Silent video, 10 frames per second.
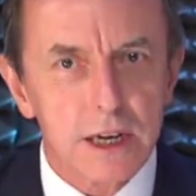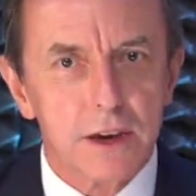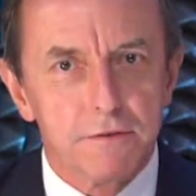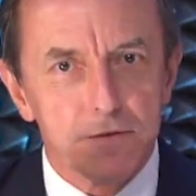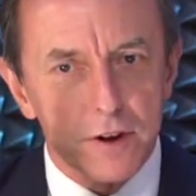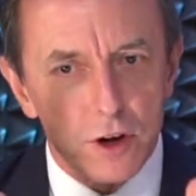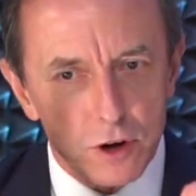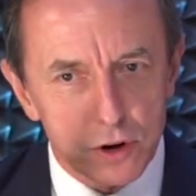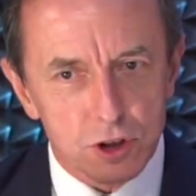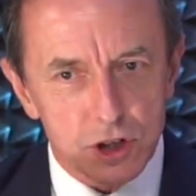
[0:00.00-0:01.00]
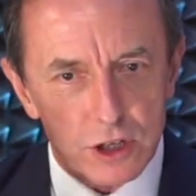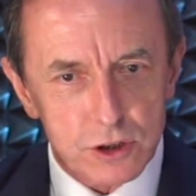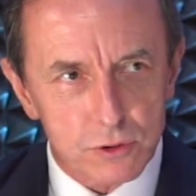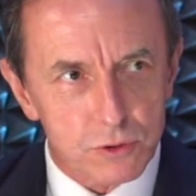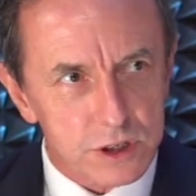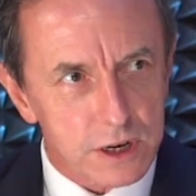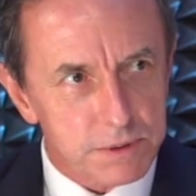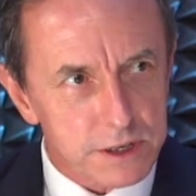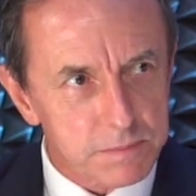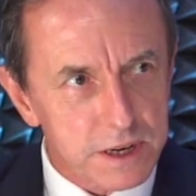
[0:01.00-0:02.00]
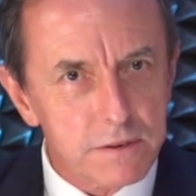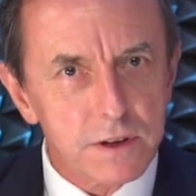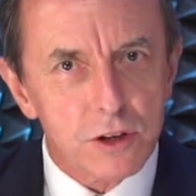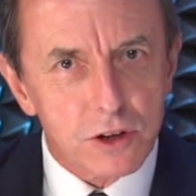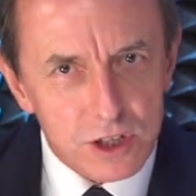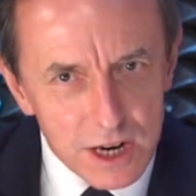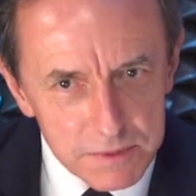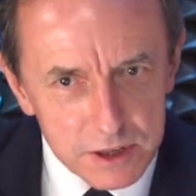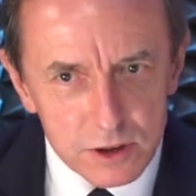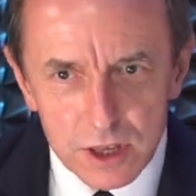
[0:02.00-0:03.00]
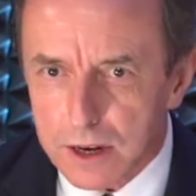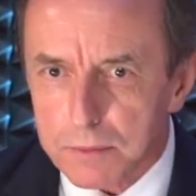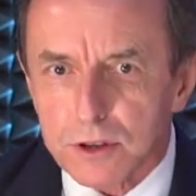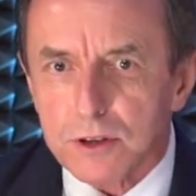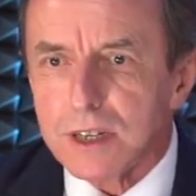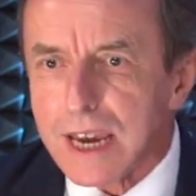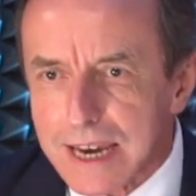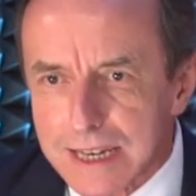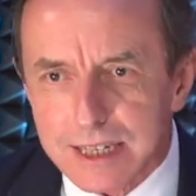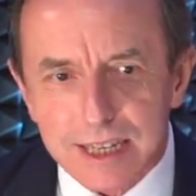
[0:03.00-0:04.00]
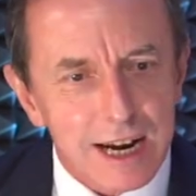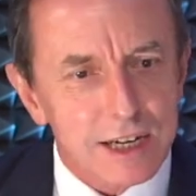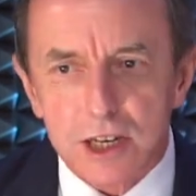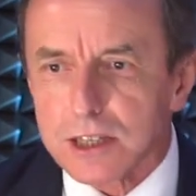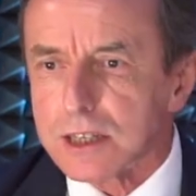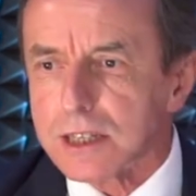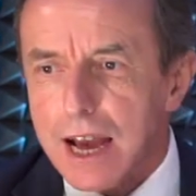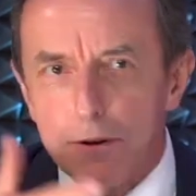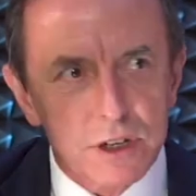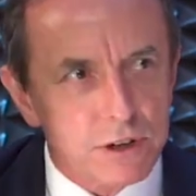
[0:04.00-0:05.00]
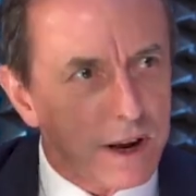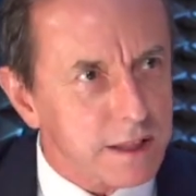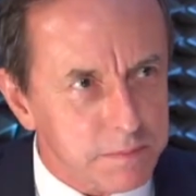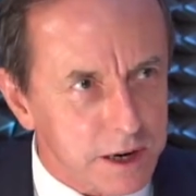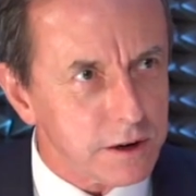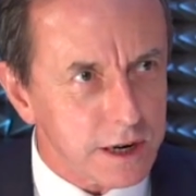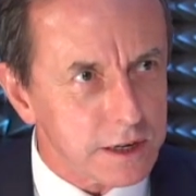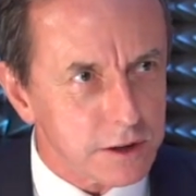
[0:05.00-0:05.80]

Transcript: i w krótszej czy dłuższej perspektywie dojdziemy do tego, bo to nie jest tak, że cały świat ma kolejki do